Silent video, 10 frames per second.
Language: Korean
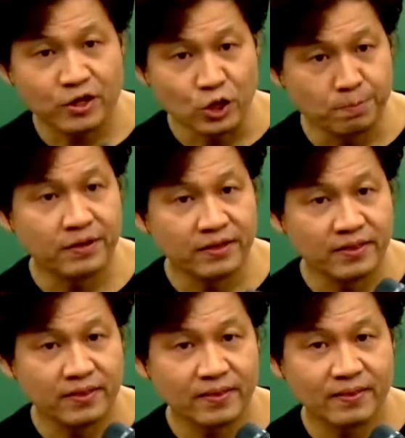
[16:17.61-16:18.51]
10번.
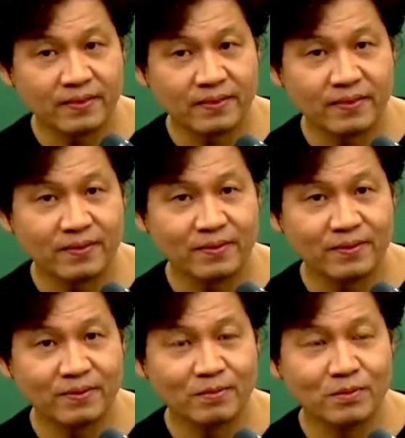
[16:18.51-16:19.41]

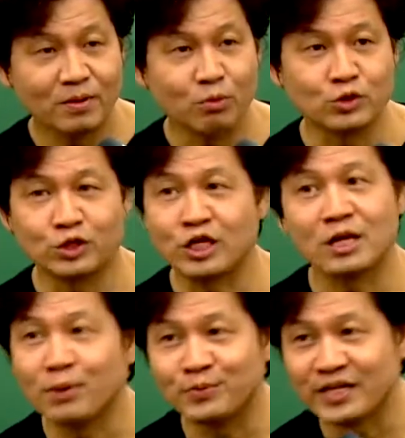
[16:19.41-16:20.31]
보수
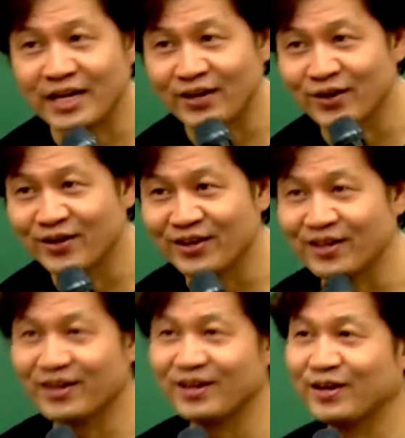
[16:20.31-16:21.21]
대답 없잖아요. 네.
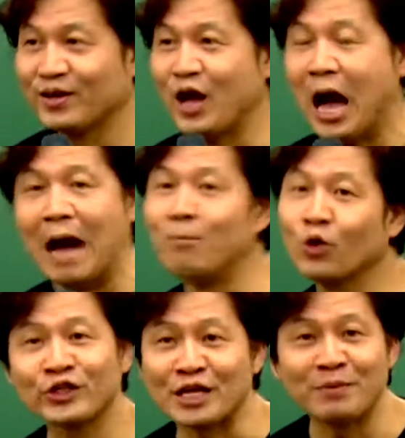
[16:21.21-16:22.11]
안
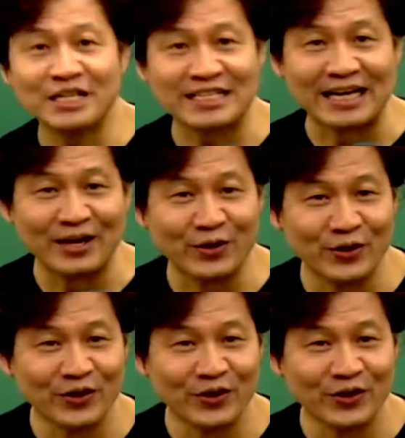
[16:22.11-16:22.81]
보겠다 이 말이잖아요.